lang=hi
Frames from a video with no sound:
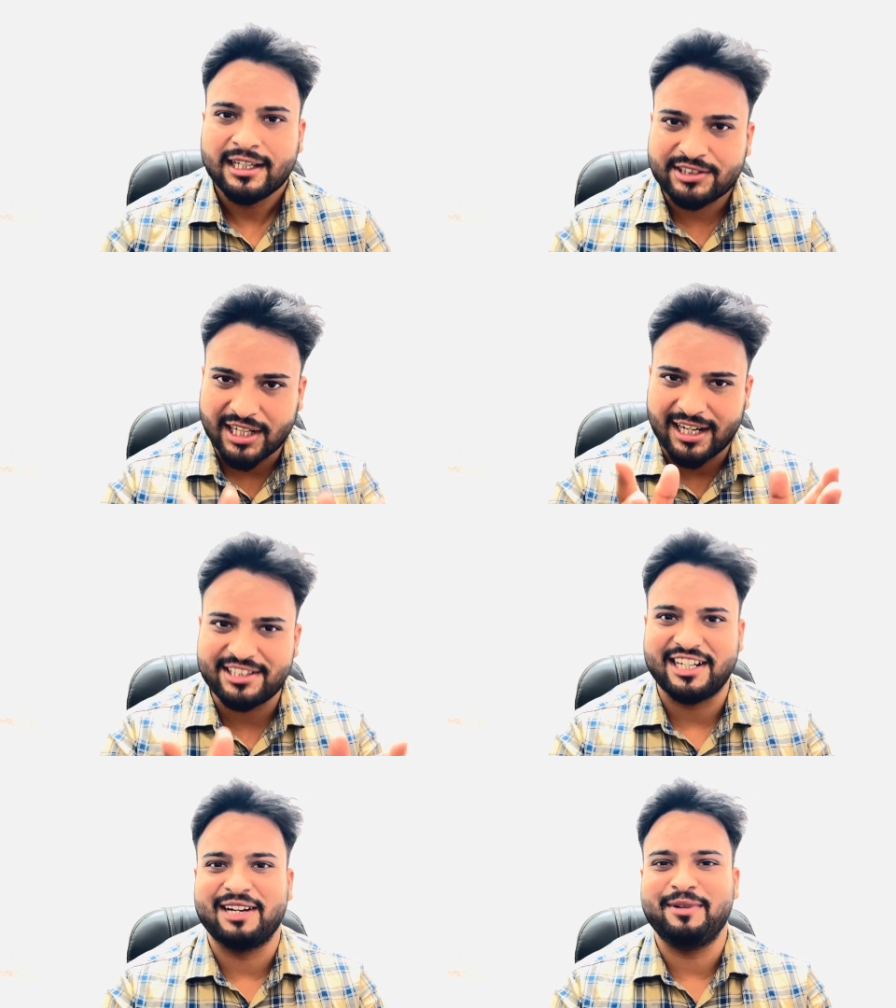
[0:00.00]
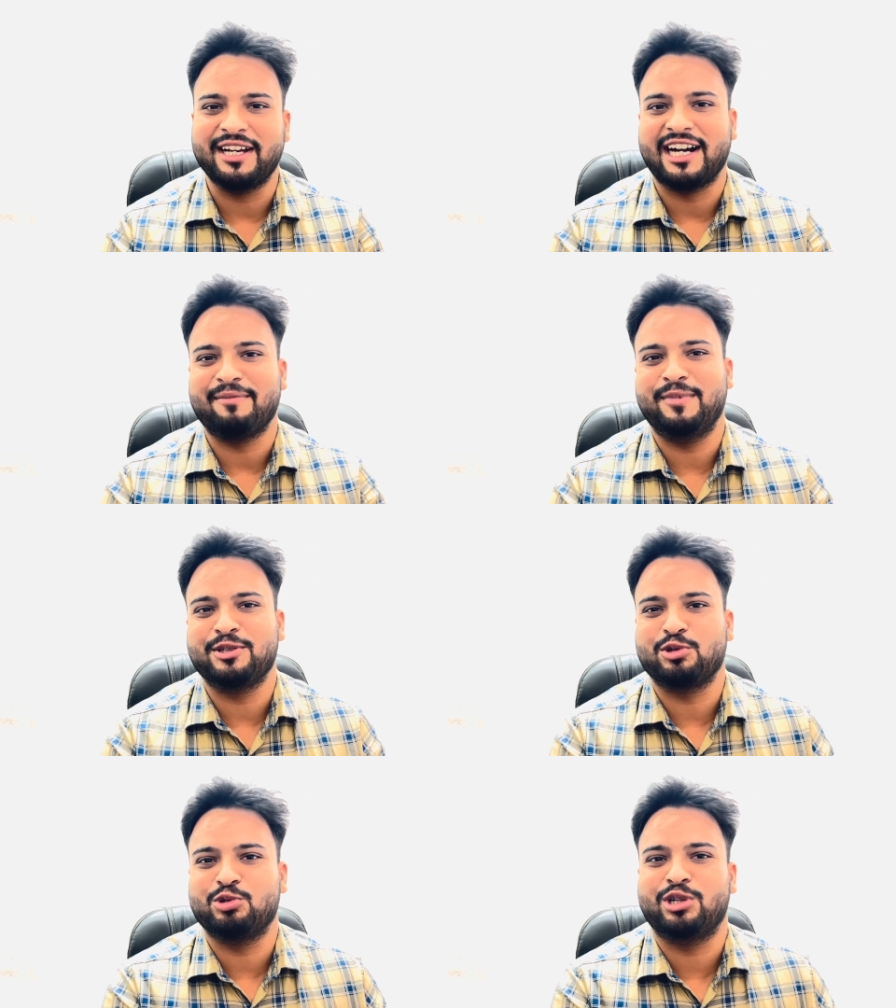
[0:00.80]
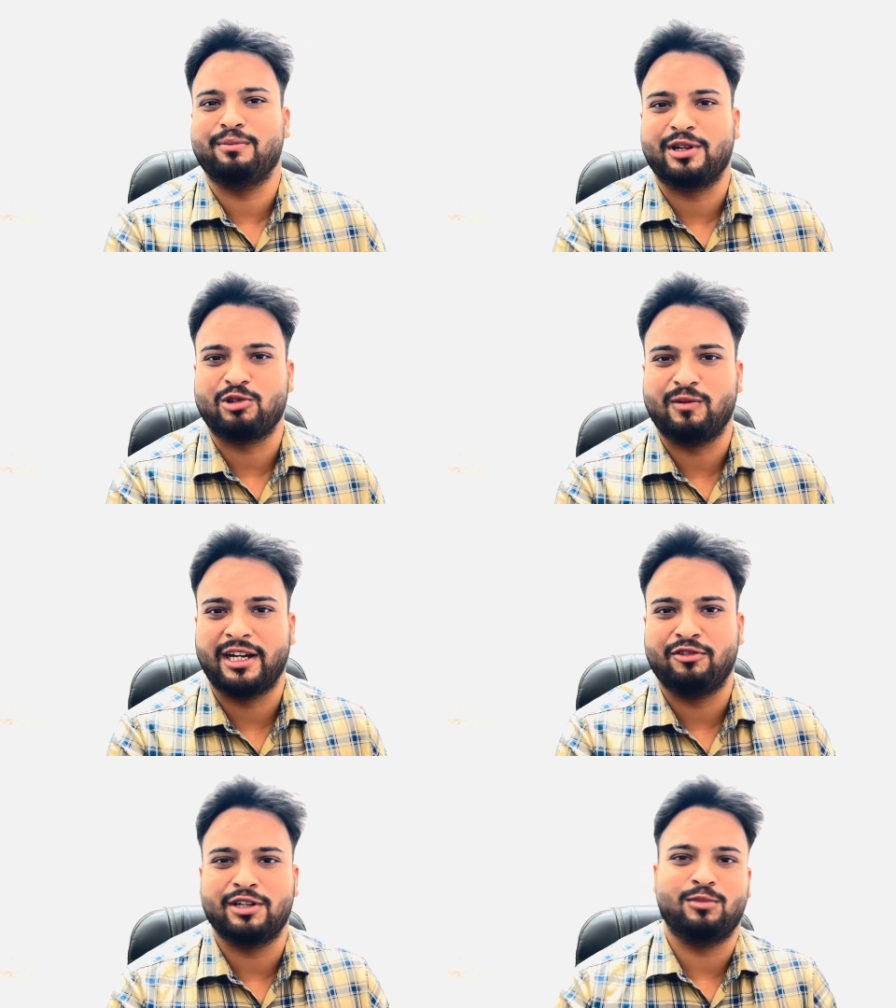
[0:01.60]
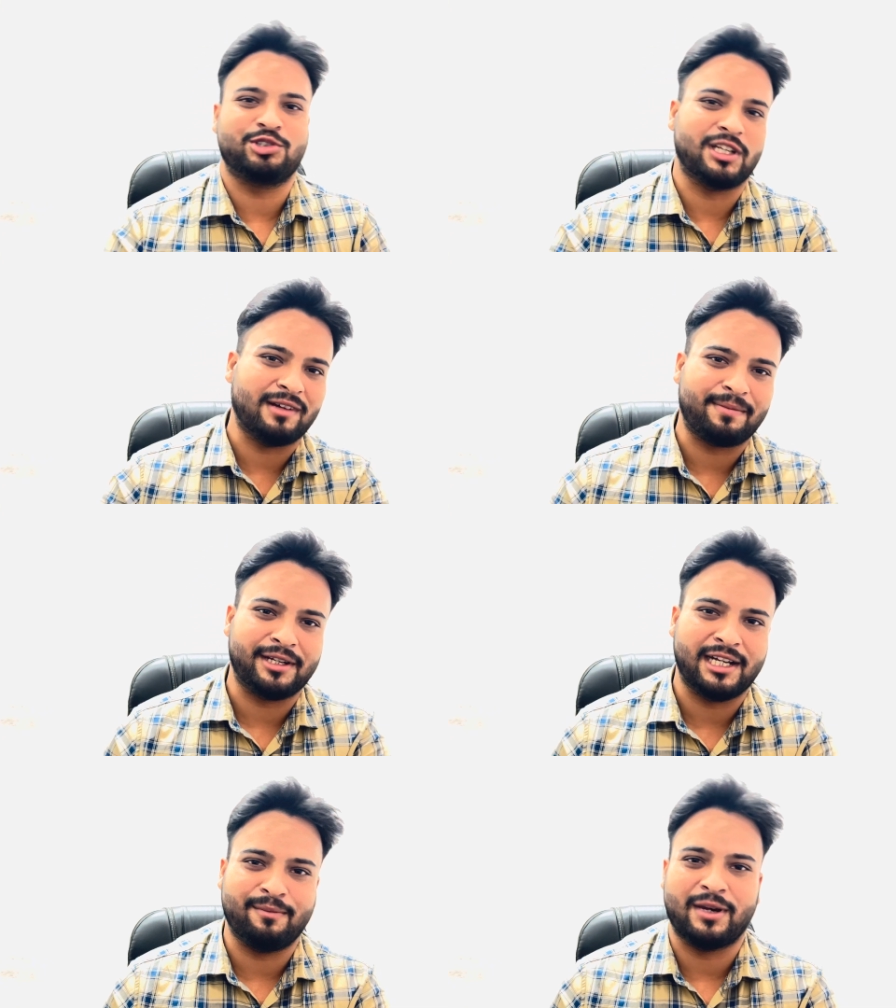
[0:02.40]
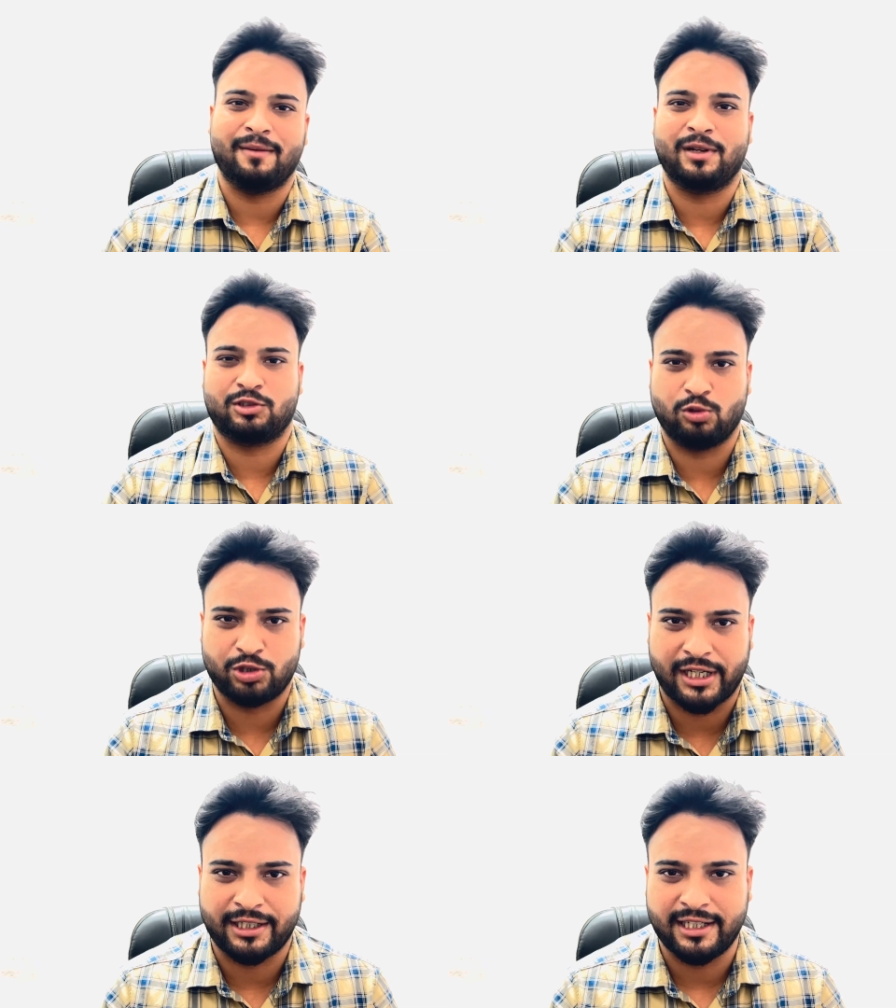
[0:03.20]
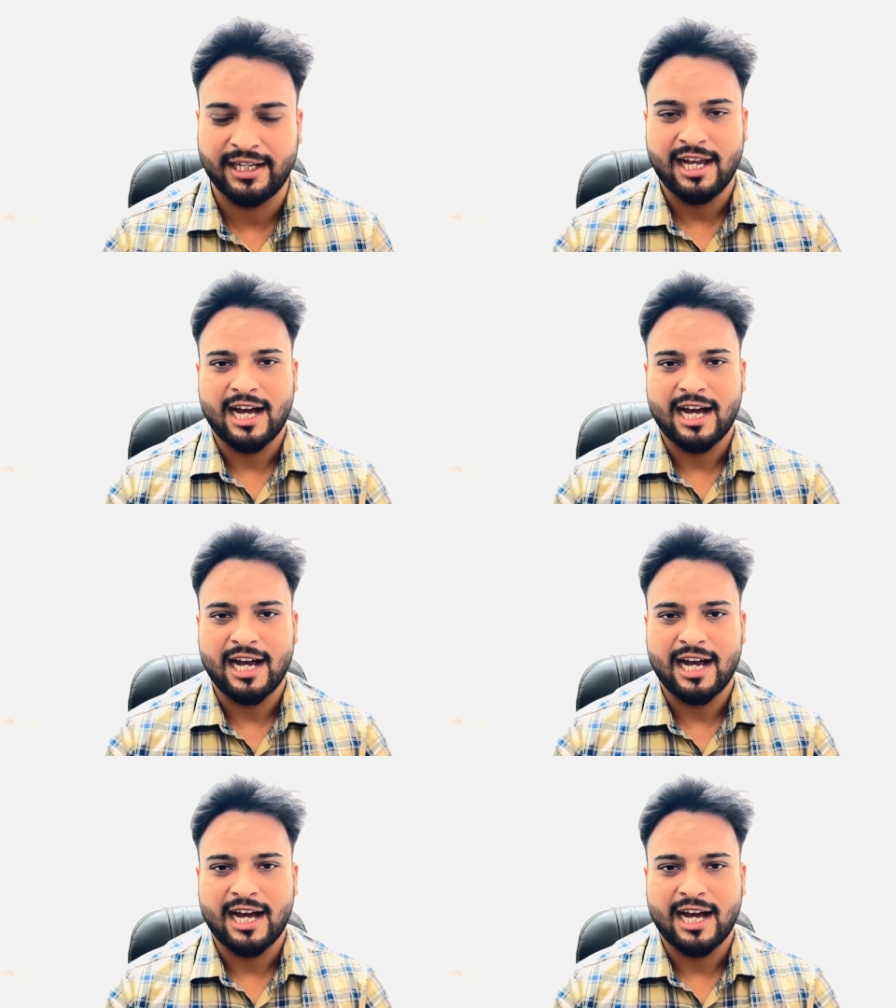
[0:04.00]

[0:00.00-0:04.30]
जहां जहां भी आपने जो जो नंबर खुलवाए होंगे वो सब आपके नाम वहां पर सो जाएंगे